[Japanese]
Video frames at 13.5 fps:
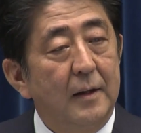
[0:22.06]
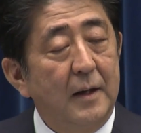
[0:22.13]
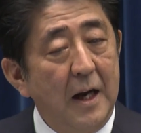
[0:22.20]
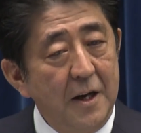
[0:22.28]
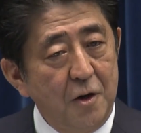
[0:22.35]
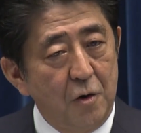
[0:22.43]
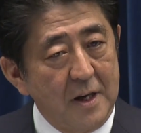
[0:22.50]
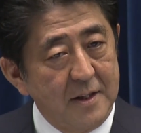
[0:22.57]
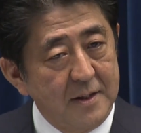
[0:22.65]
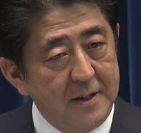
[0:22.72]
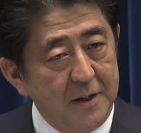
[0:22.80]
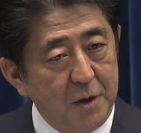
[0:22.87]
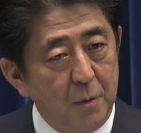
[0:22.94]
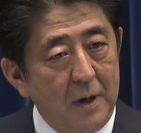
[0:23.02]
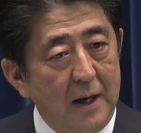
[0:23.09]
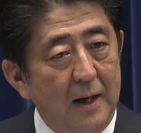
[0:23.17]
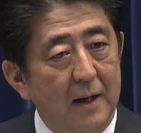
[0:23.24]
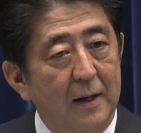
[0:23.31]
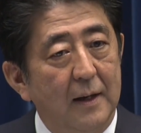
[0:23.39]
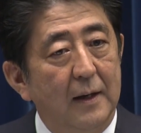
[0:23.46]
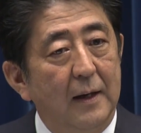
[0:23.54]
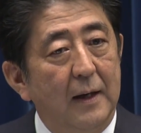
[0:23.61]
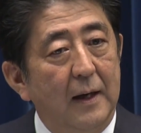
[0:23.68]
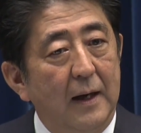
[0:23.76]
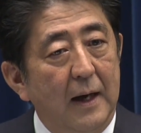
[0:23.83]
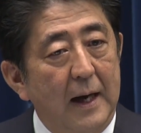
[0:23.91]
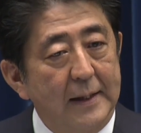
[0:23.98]
謙虚な姿勢とは
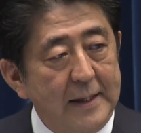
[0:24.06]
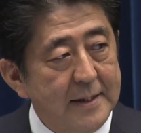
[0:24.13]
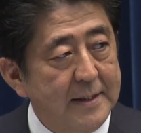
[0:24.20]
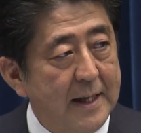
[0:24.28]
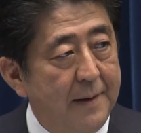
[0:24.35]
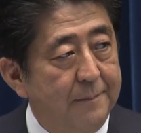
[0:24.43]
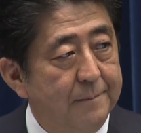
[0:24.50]
果たして